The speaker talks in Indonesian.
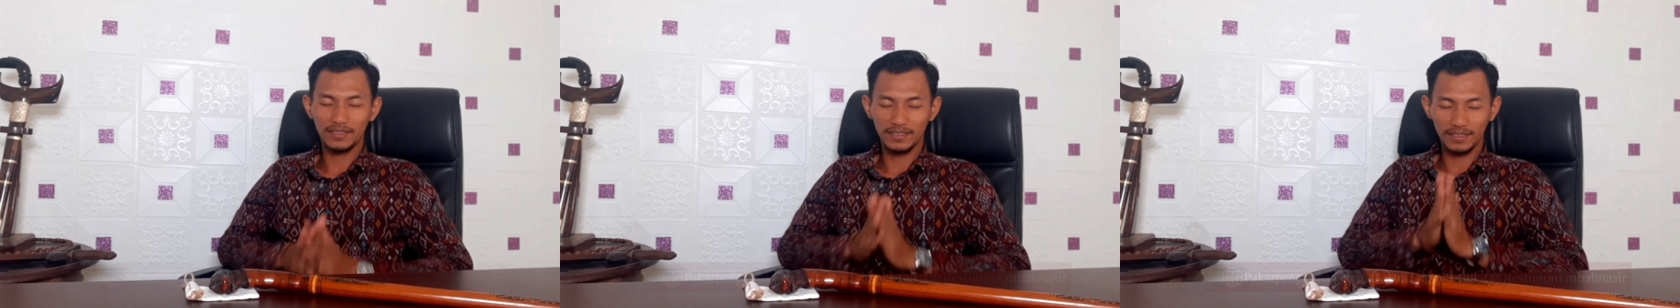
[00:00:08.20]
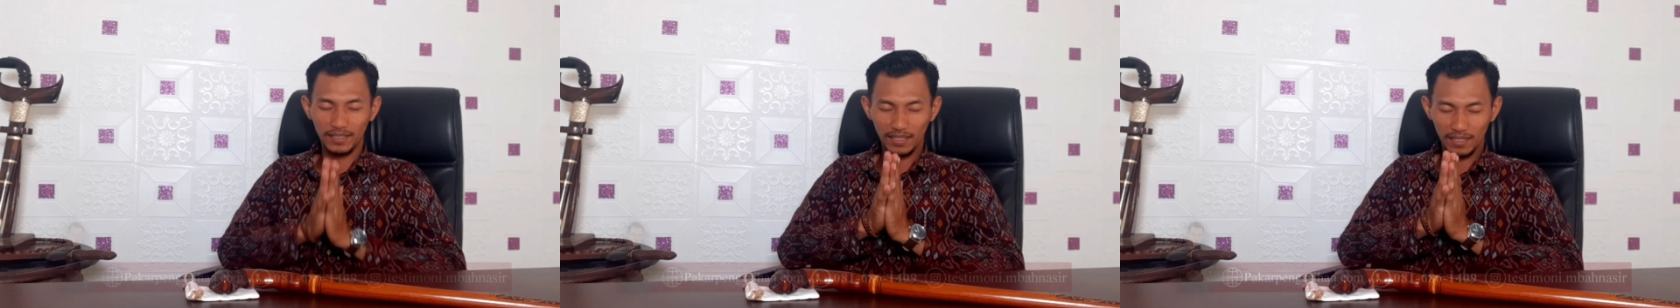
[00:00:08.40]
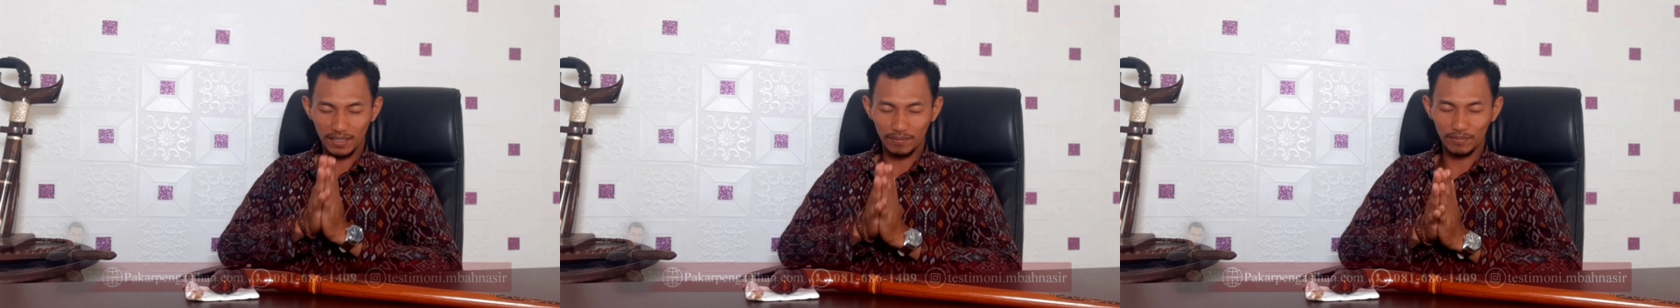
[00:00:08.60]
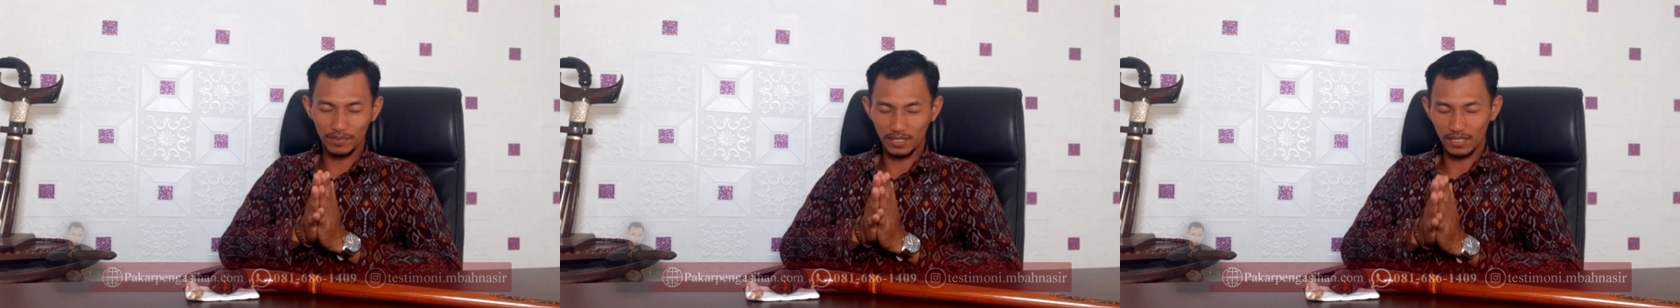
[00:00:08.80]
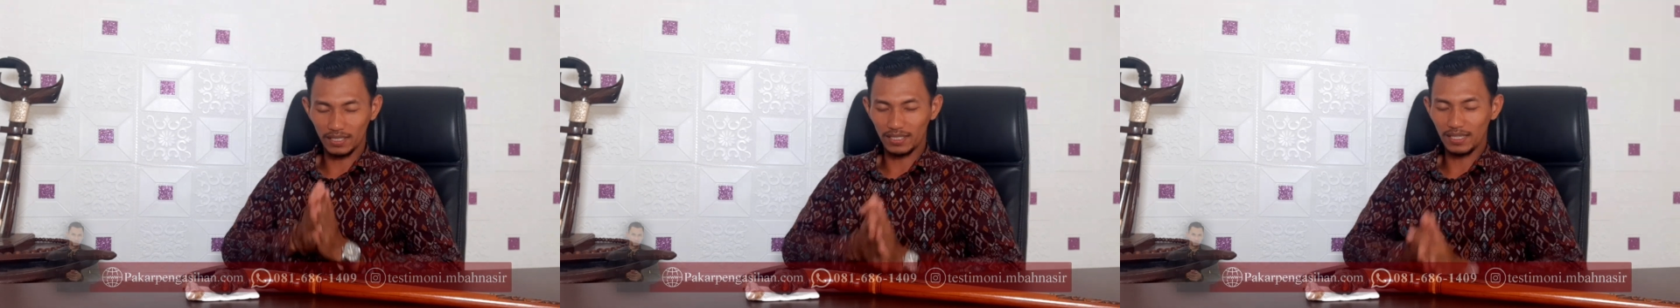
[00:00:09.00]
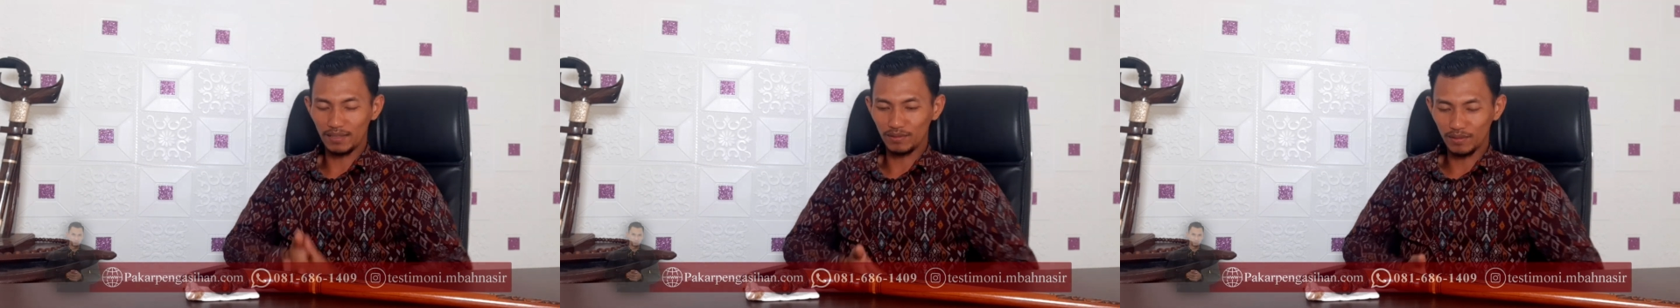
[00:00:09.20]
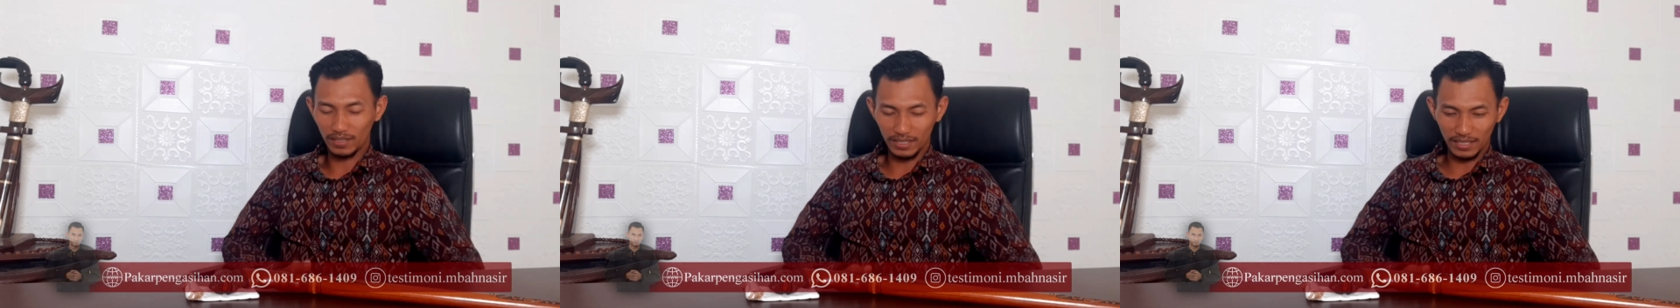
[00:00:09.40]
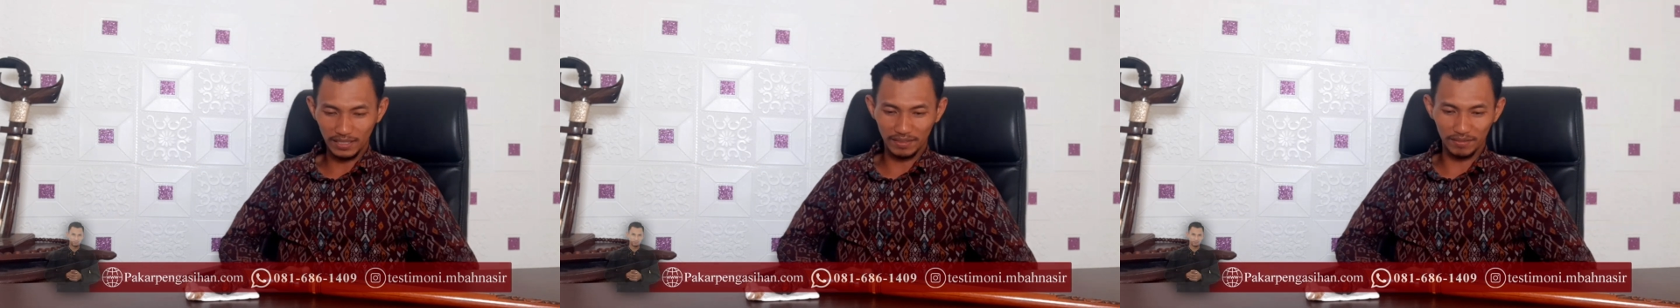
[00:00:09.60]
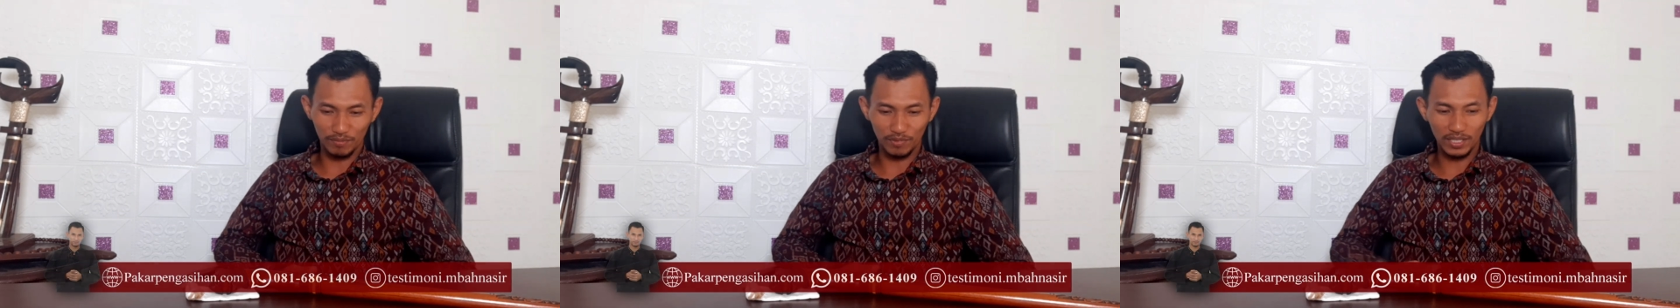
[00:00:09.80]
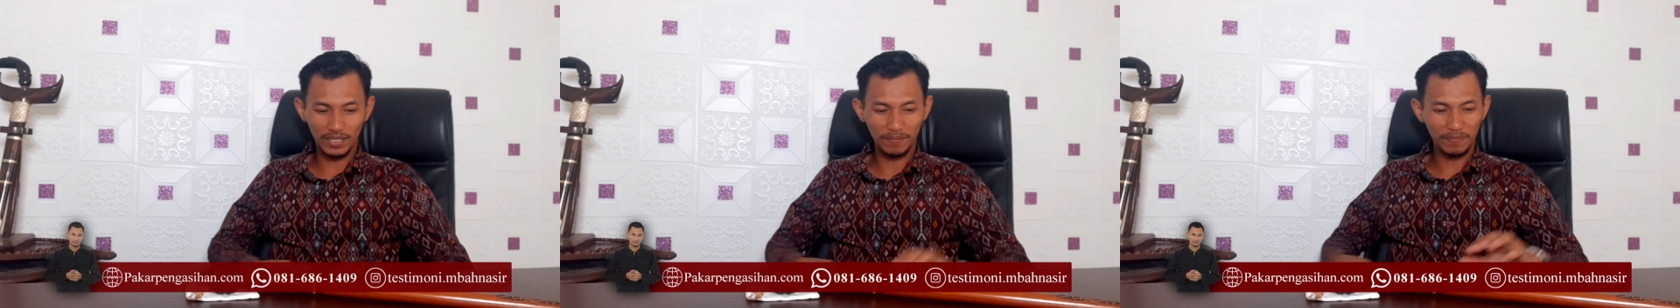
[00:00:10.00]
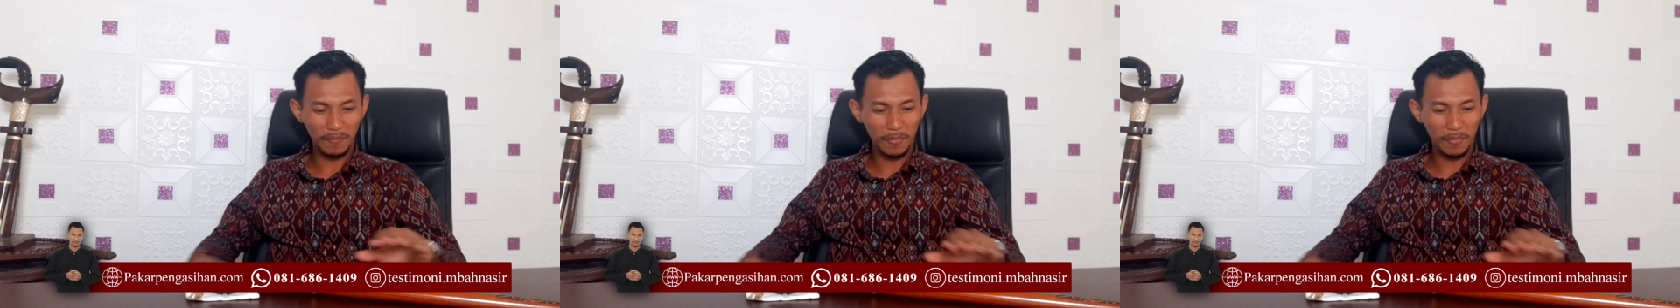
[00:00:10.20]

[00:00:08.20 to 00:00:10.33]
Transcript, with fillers: Salam sejahtera untuk kita semua.